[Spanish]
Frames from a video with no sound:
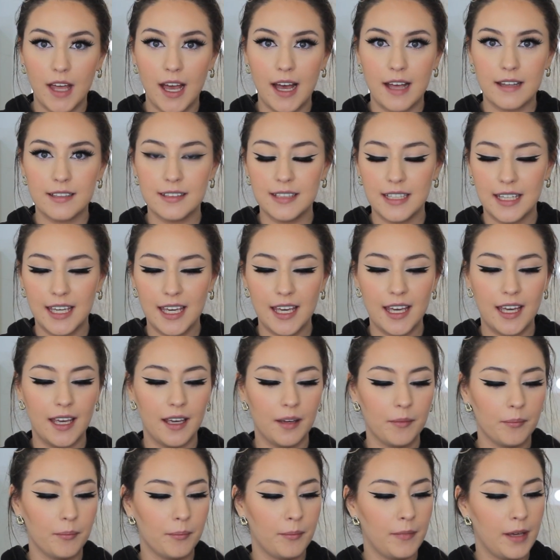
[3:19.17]
Así
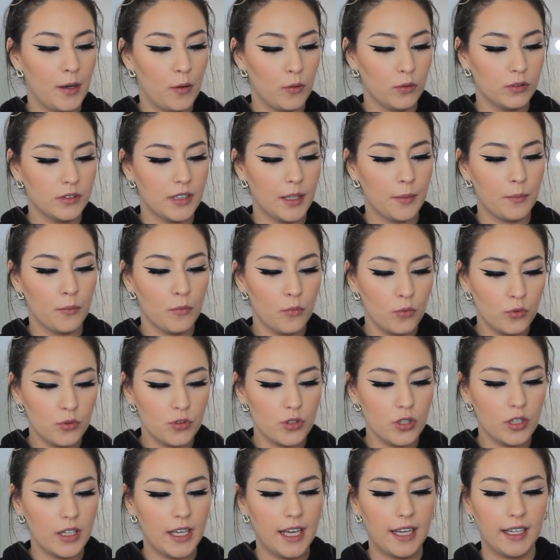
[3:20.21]
que me gusta
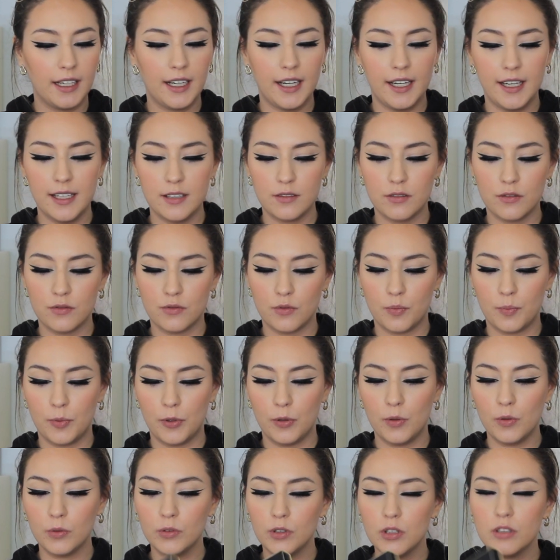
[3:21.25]
mucho que aclare eso en sus
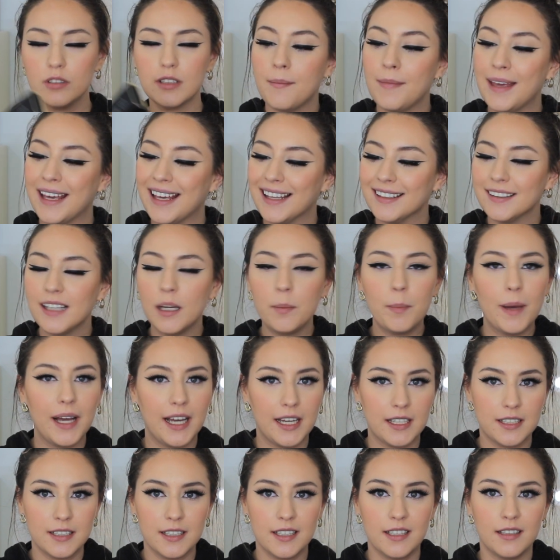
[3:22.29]
productos. Me encanta el
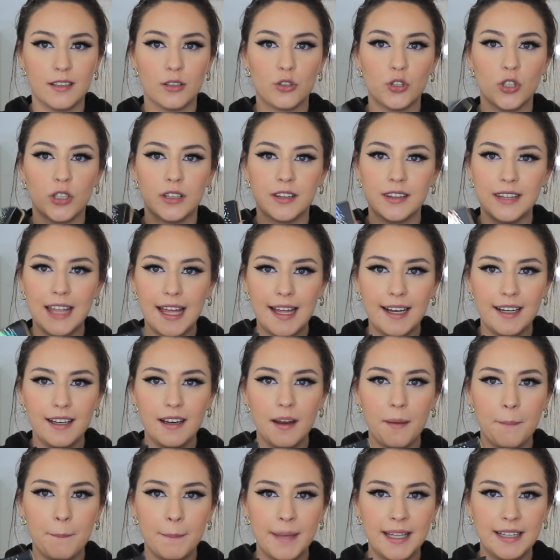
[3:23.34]
packaging,
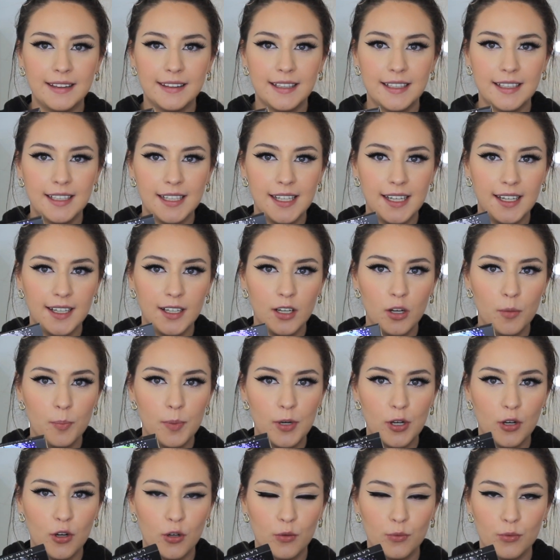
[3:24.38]
totalmente negro
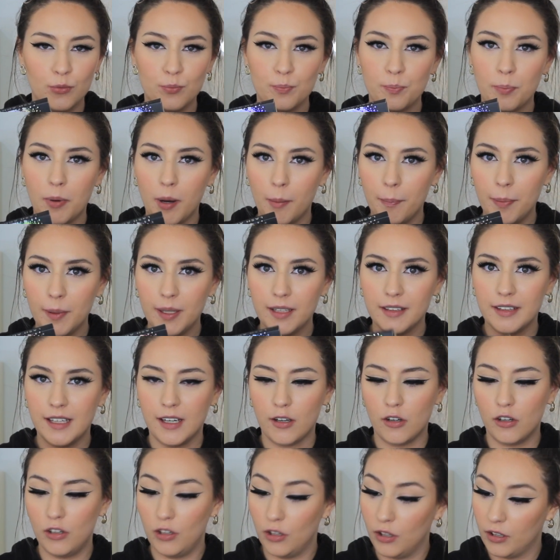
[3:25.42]
pero con un pop
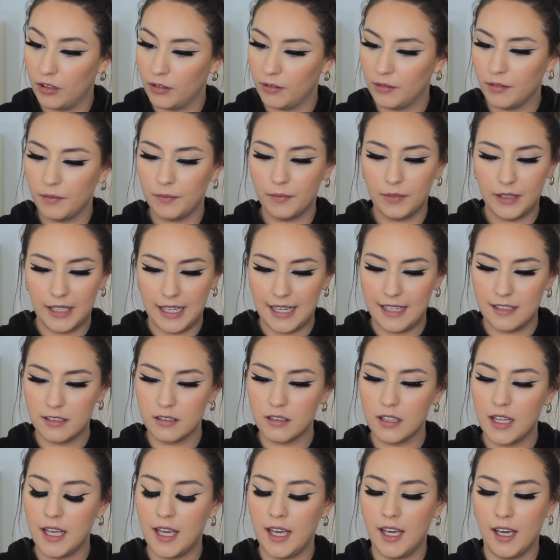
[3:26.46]
de color que
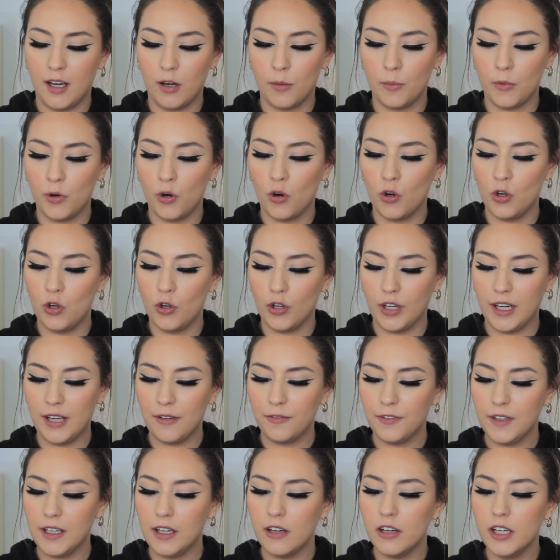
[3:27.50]
es eh, como
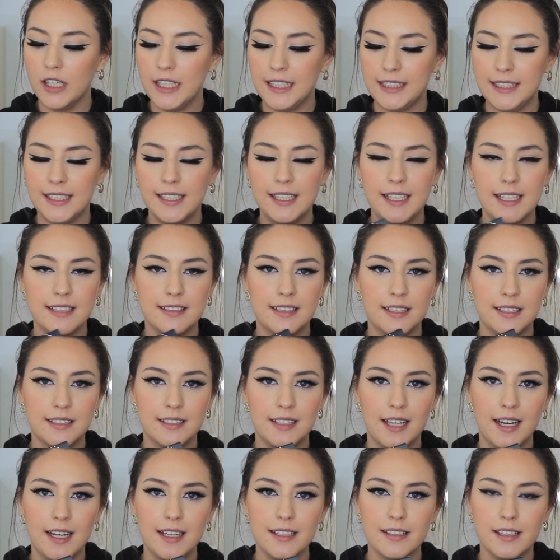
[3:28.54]
holográfico y tiene las
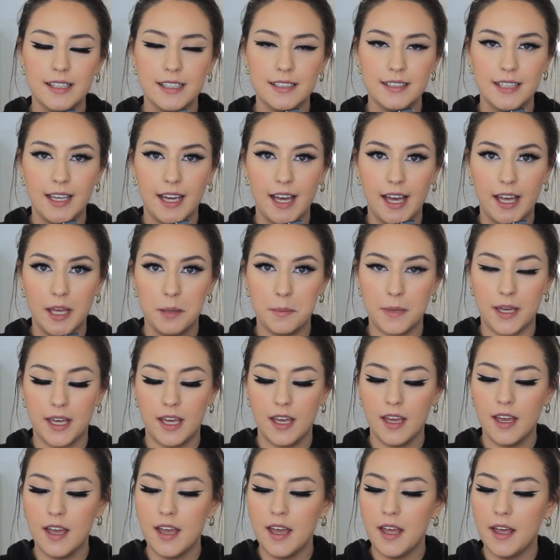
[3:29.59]
iniciales de CKM.
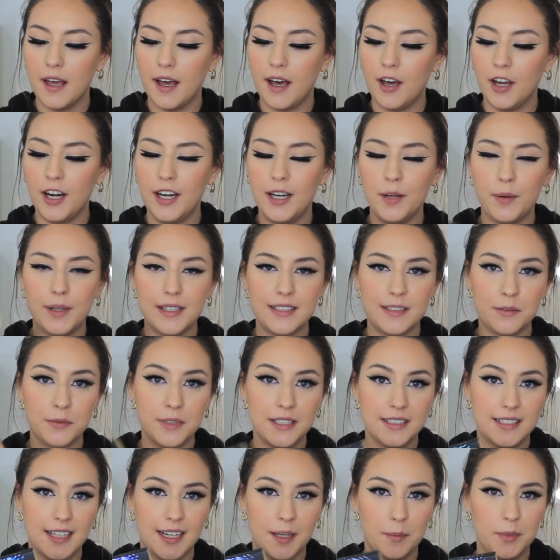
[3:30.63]
Ahora les voy a hacer
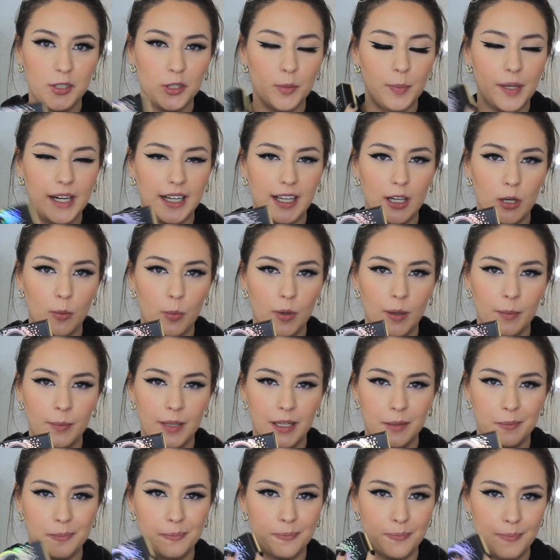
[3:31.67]
un acercamiento para que lo puedan
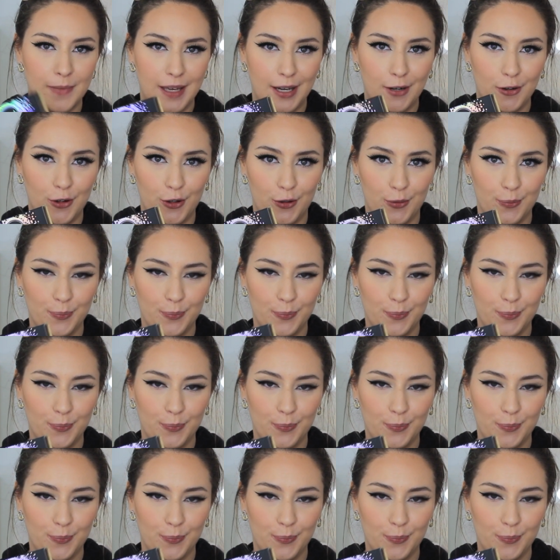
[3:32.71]
ver mejor.